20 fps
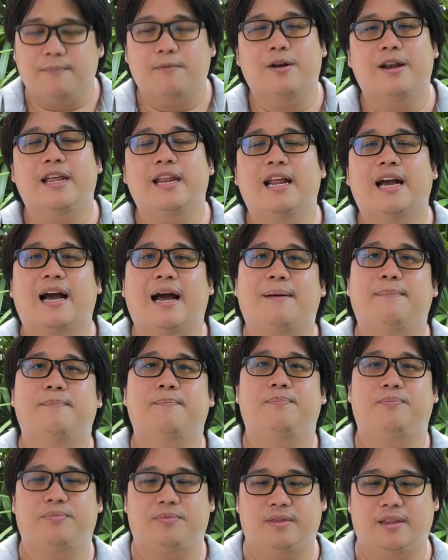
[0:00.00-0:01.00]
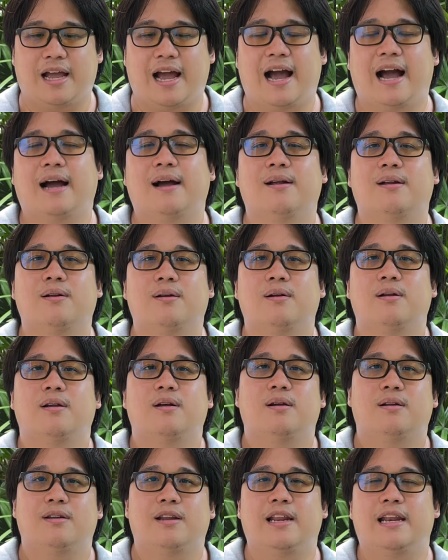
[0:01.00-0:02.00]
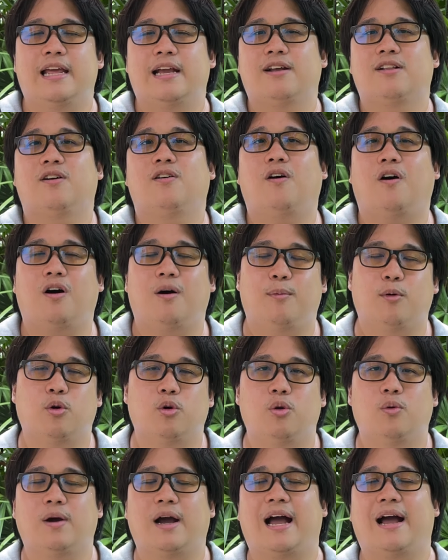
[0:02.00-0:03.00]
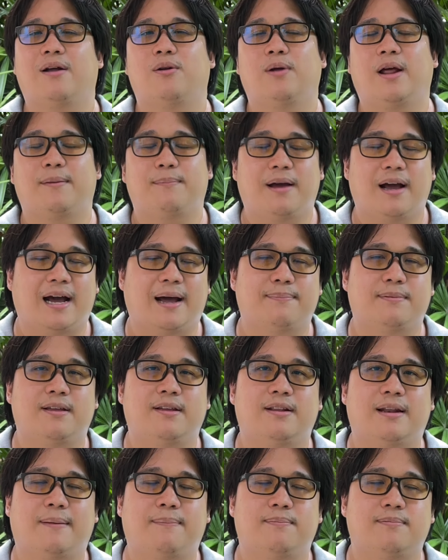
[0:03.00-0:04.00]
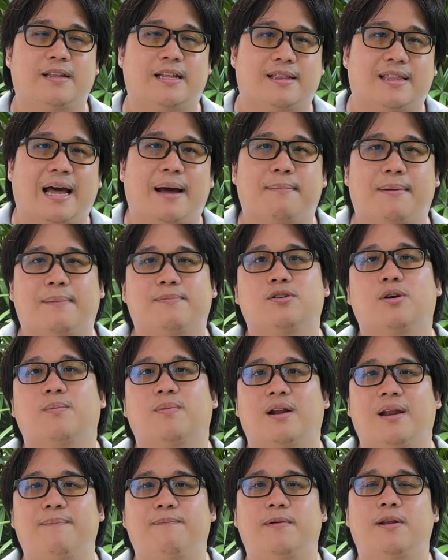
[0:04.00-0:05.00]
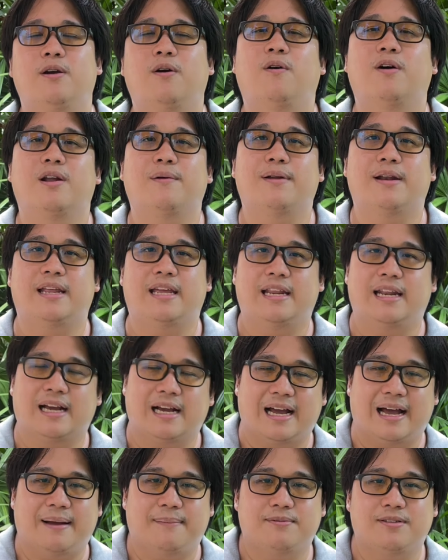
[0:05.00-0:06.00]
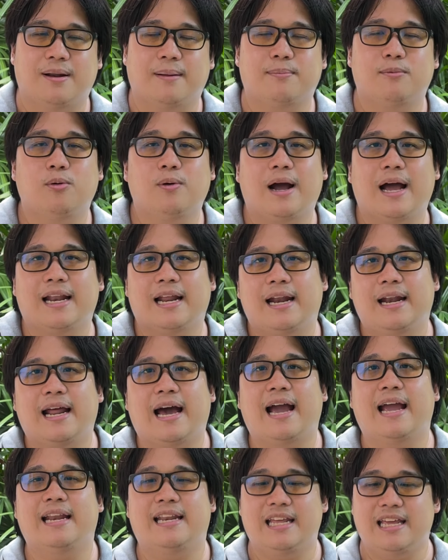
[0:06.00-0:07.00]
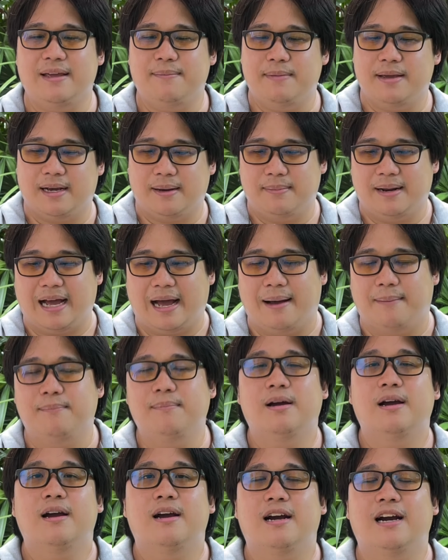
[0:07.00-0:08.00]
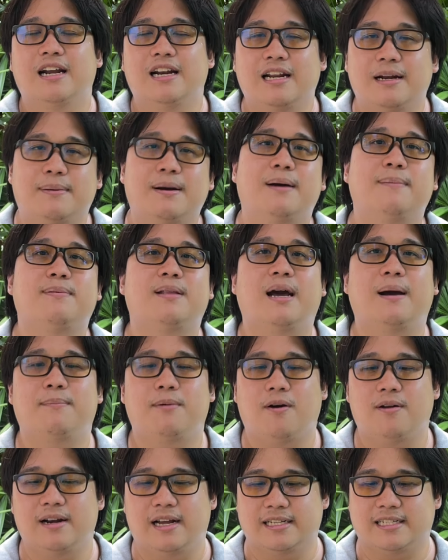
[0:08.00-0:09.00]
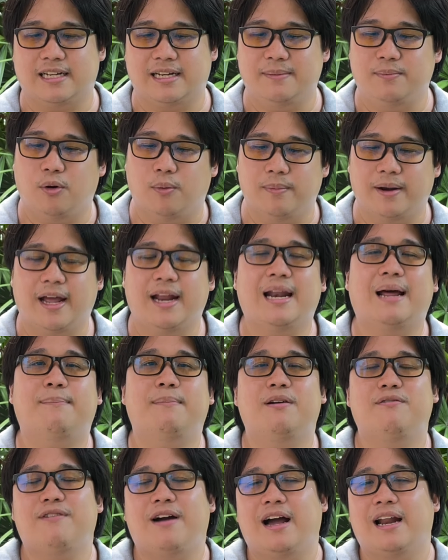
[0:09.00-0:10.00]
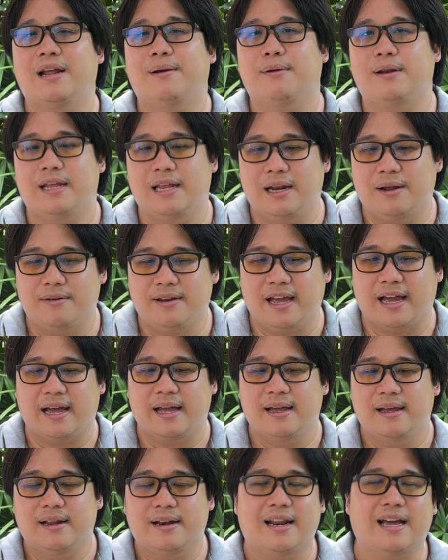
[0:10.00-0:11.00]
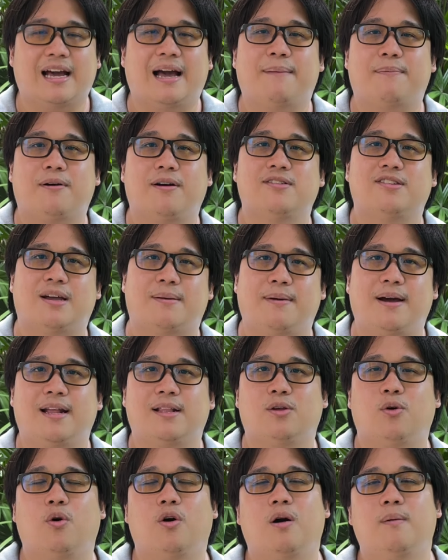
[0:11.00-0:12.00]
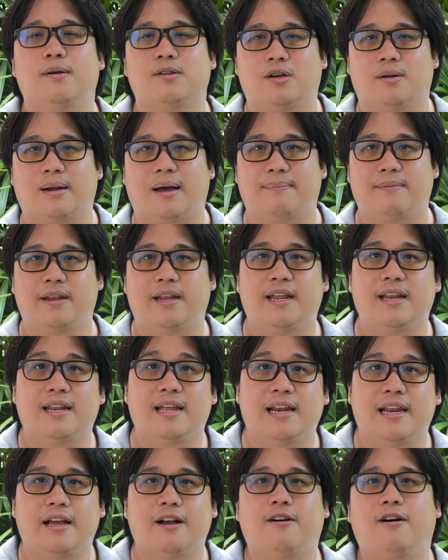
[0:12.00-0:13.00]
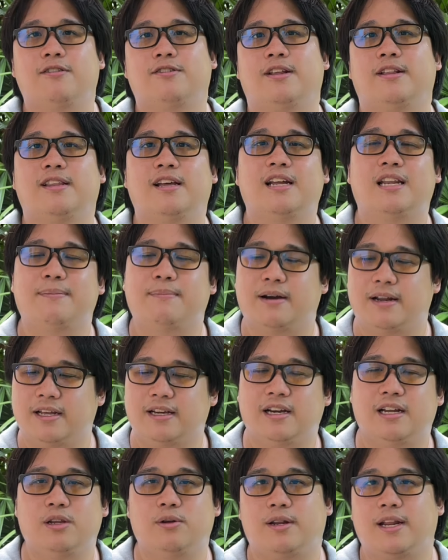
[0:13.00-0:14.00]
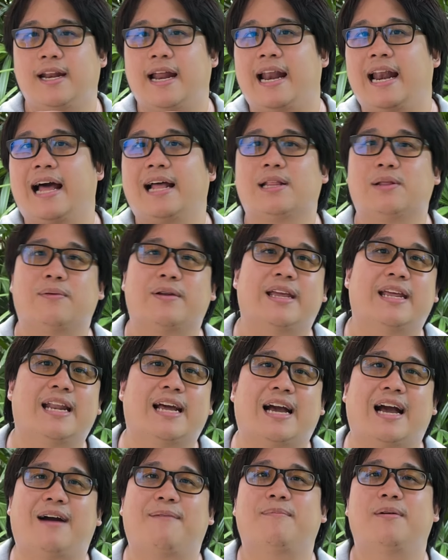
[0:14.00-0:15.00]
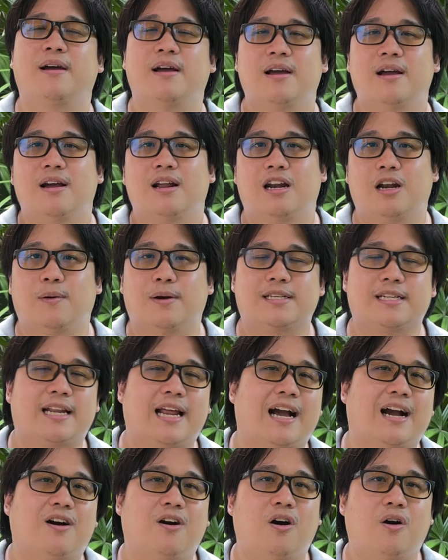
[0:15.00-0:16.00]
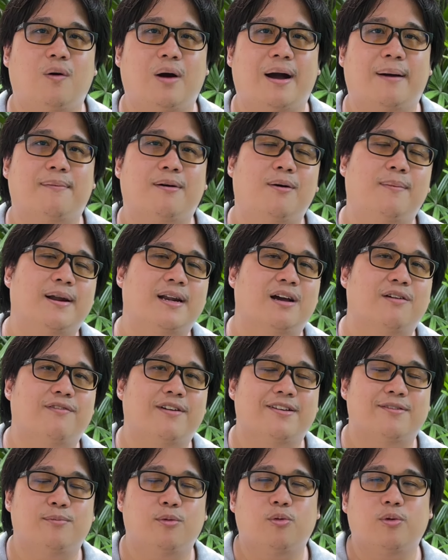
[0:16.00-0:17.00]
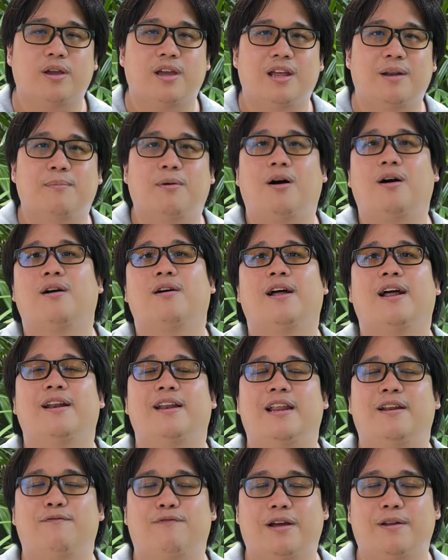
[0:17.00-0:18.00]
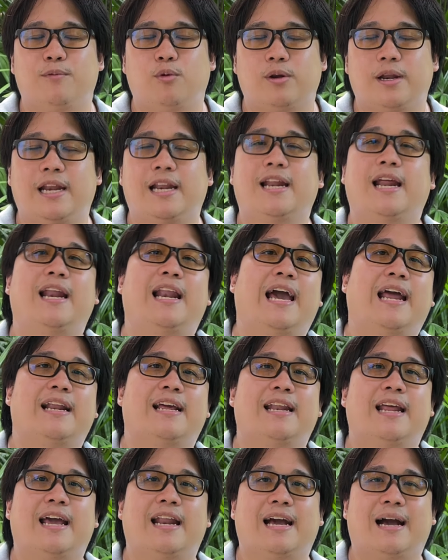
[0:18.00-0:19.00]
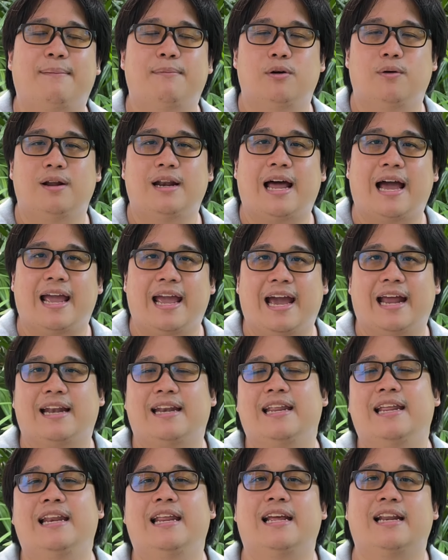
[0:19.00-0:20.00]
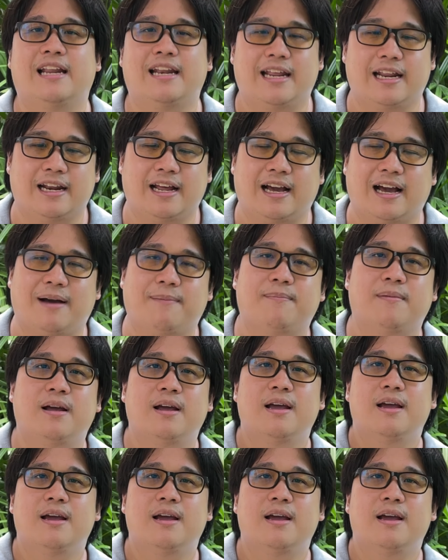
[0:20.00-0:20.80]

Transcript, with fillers: หรับวันนี้นะครับทางดีลิงก็ต้องขอขอบคุณลูกค้าทุกท่านมากครับที่รับติดตามรับชมคลิปวิดีโอในวันนี้นะครับสำหรับลูกค้าท่านใดที่มีคำถามอื่นๆเพิ่มเติมนอกเหนือจากที่ผมแนะนำให้ฟังในวันนี้แล้วยนะครับก็สามารถโทรเข้ามาสอบถามได้ที่ดีลิงก์คอร์เซ็นเตอร์ที่เบอร์ที่ขึ้นอยู่ที่ด้านล่างตรงนี้นะครับ หรือว่าจะทักข้อความเข้ามาทาง Facebook Inbox Facebook ลิงก์ไทยแลนด์ก็ได้นะครับ หรือว่า Line ดีลิงก์นั่นเองนะครับ